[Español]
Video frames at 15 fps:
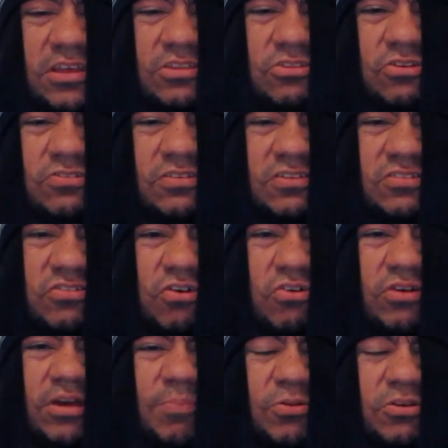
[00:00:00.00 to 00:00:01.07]
Entonces
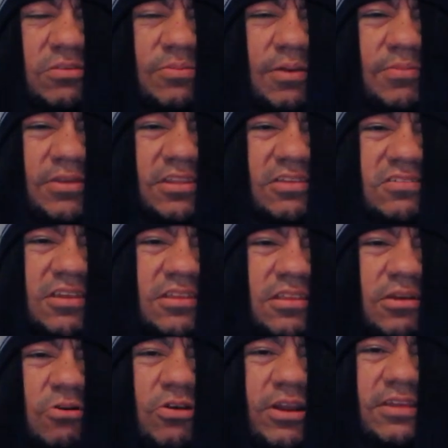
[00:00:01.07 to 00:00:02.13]
son aproximadamente
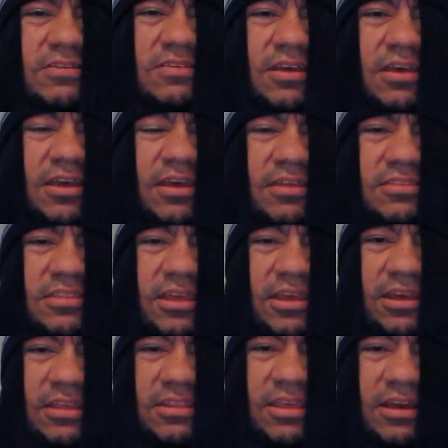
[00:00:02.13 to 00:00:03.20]
siete horas
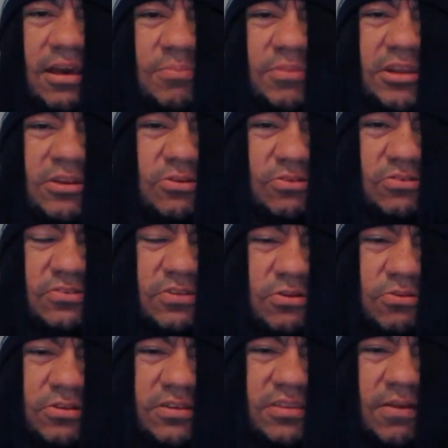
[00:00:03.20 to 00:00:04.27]
de, camino,
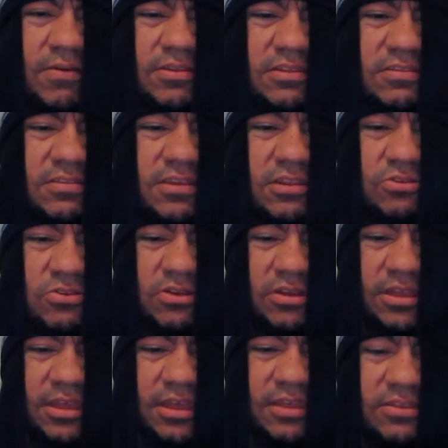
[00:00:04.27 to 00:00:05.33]
según estaban diciendo.
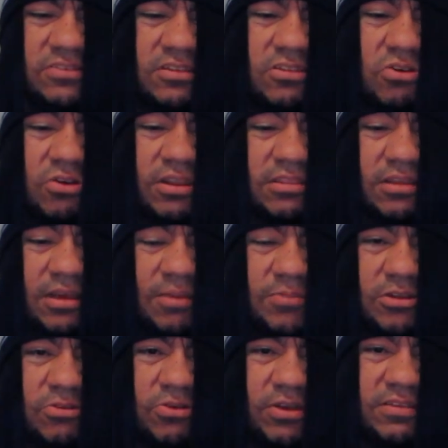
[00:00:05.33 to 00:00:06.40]
Siete horas de
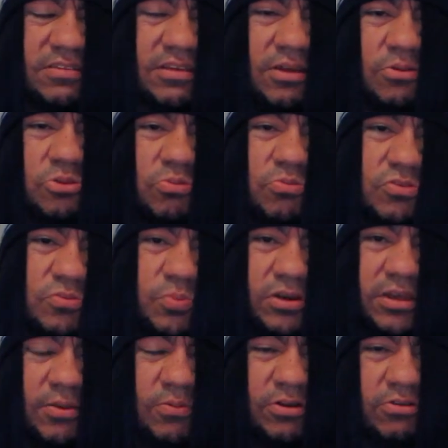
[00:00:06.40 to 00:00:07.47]
camino es en autobús
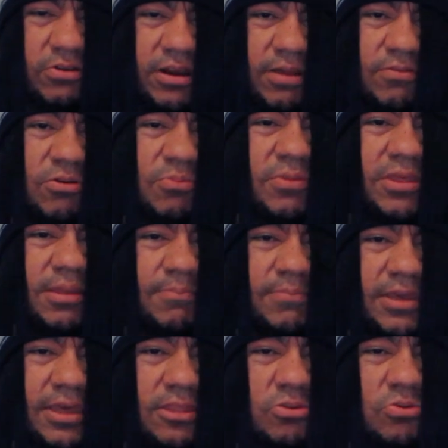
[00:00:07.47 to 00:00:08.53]
porque, bueno, el avión me da
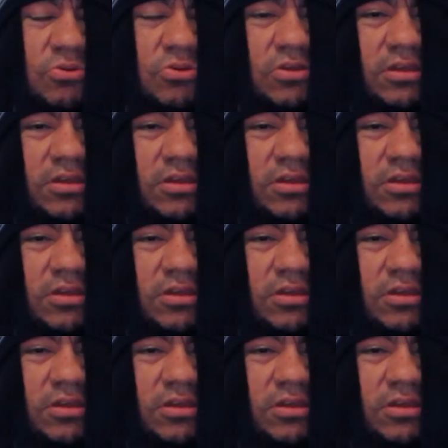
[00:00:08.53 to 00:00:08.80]
miedo.